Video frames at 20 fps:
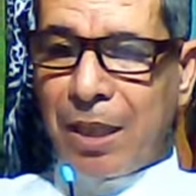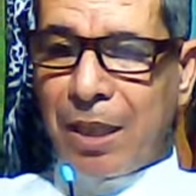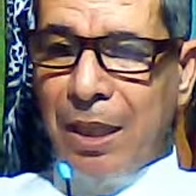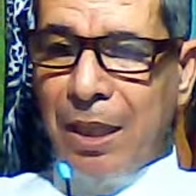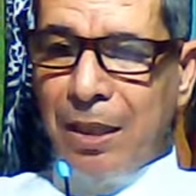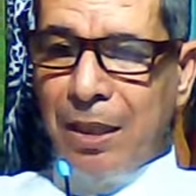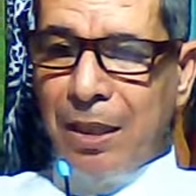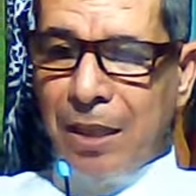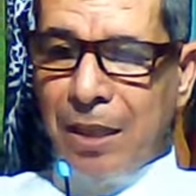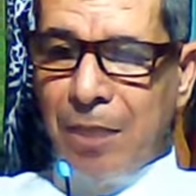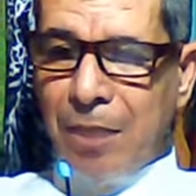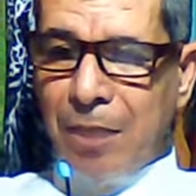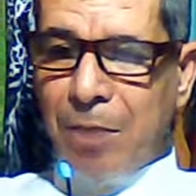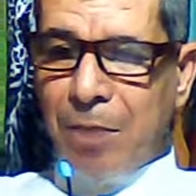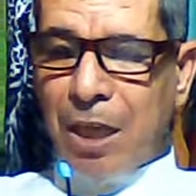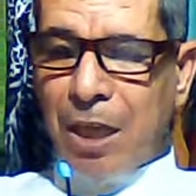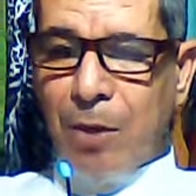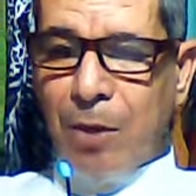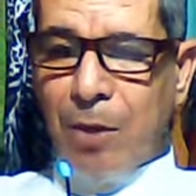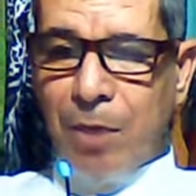دي من
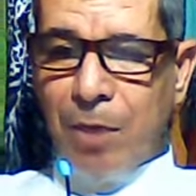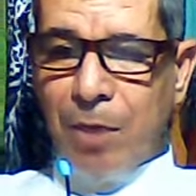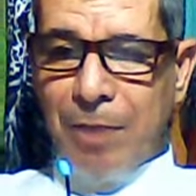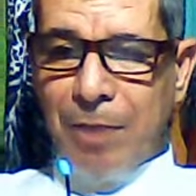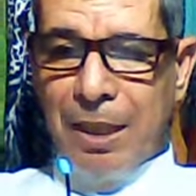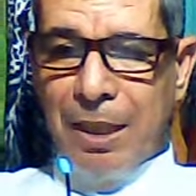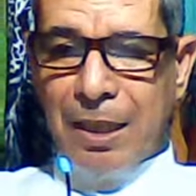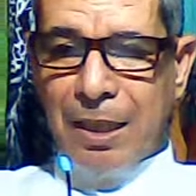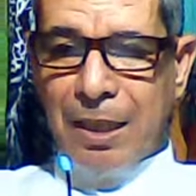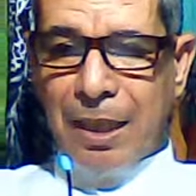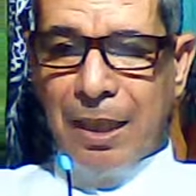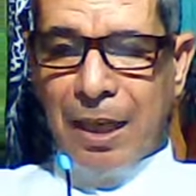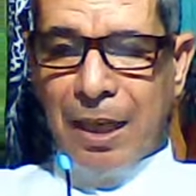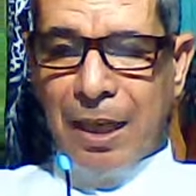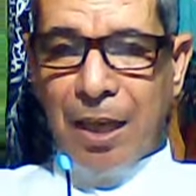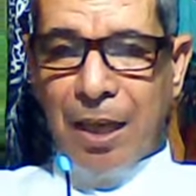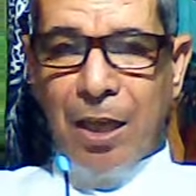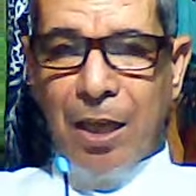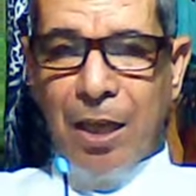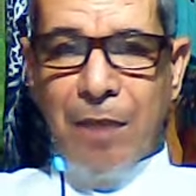عوامل النجاح
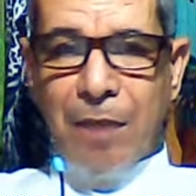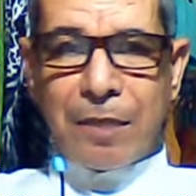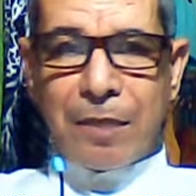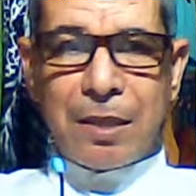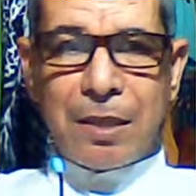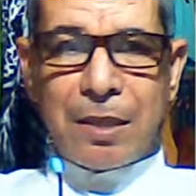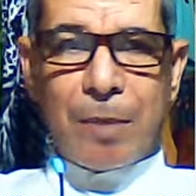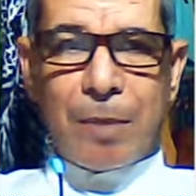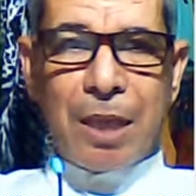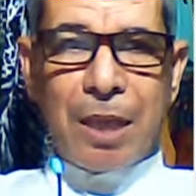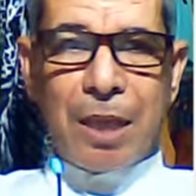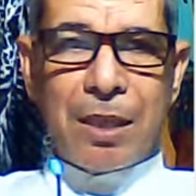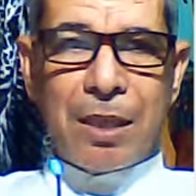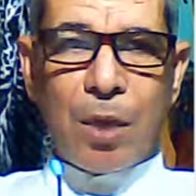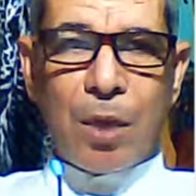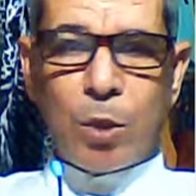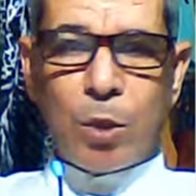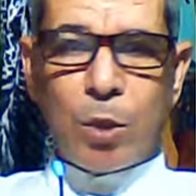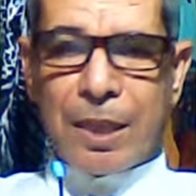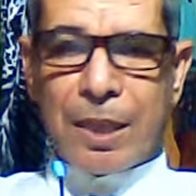فالزمان له
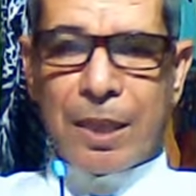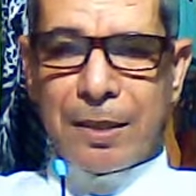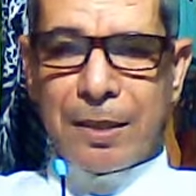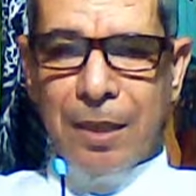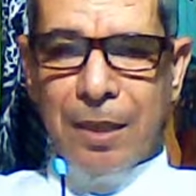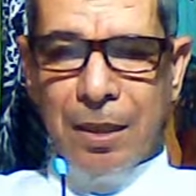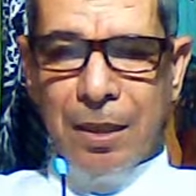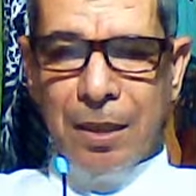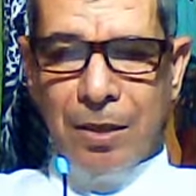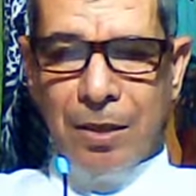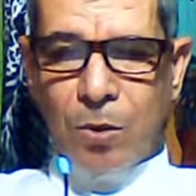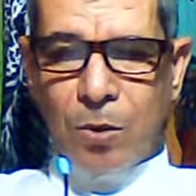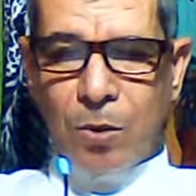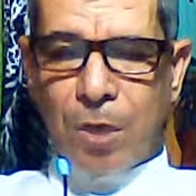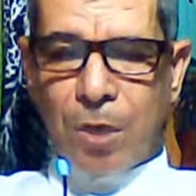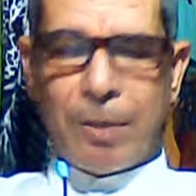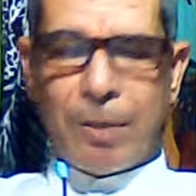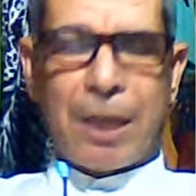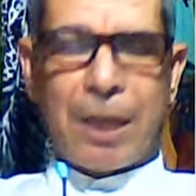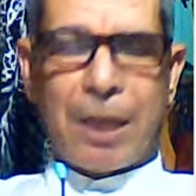تأثير
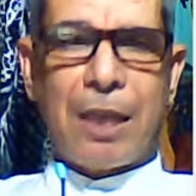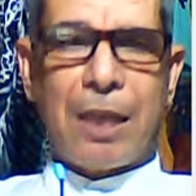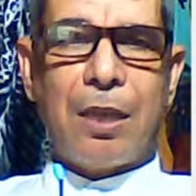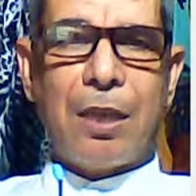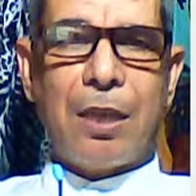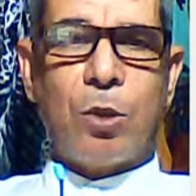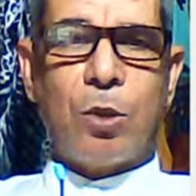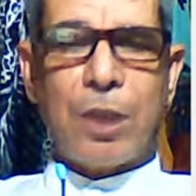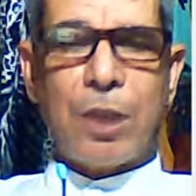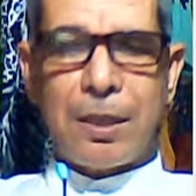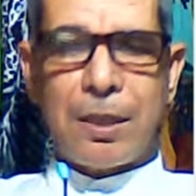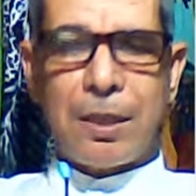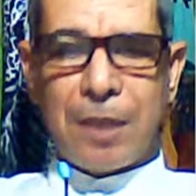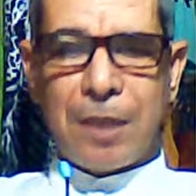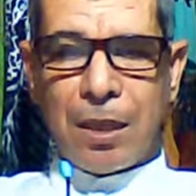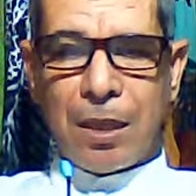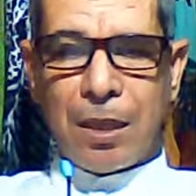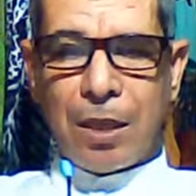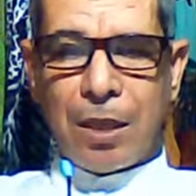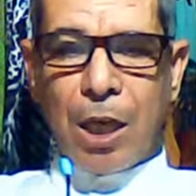والمكان له تأثير